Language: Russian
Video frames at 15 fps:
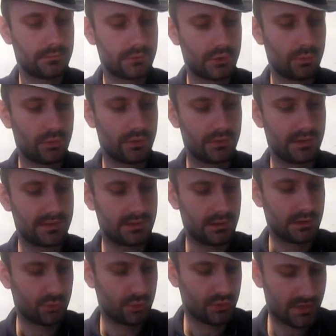чтобы он у нас не
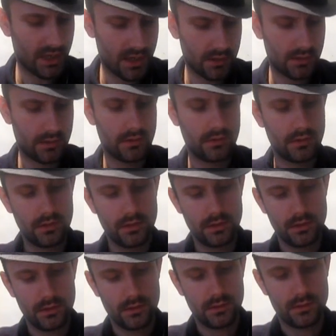спускал,
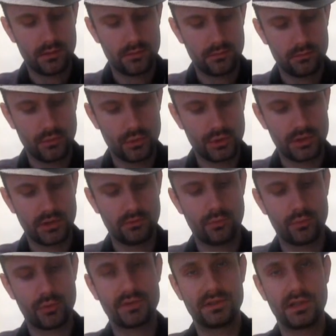можно его
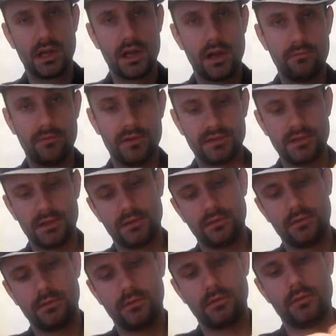просто обвязать
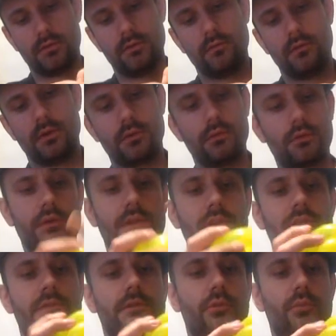вокруг
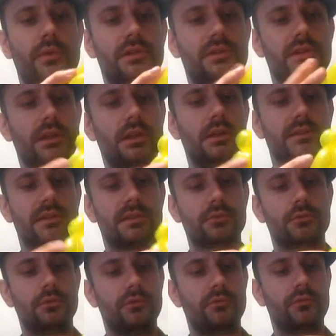нашего тюльпанчика или
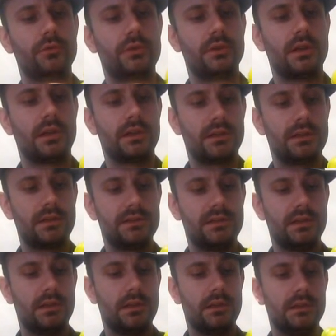засунуть внутрь, как это
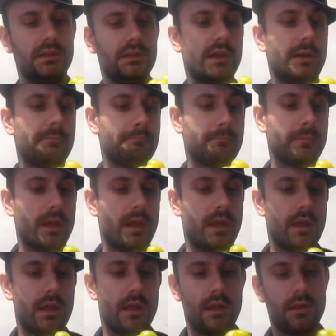сделал я.
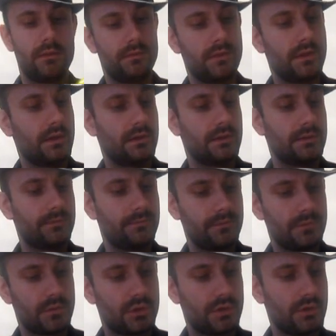Так,
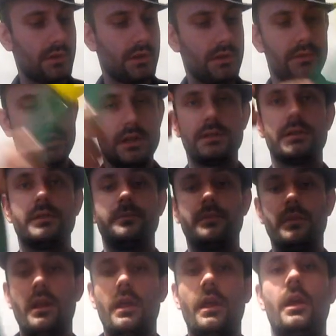что делаем дальше?
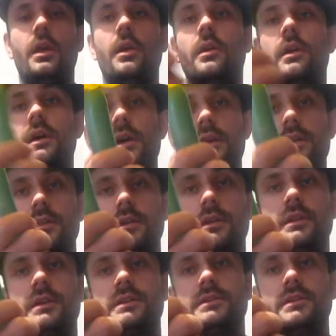Это
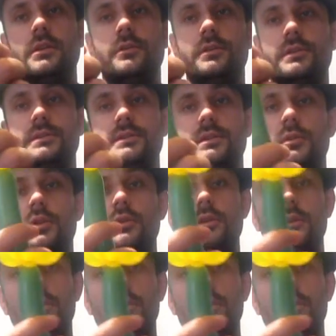наш зеленый стебелек.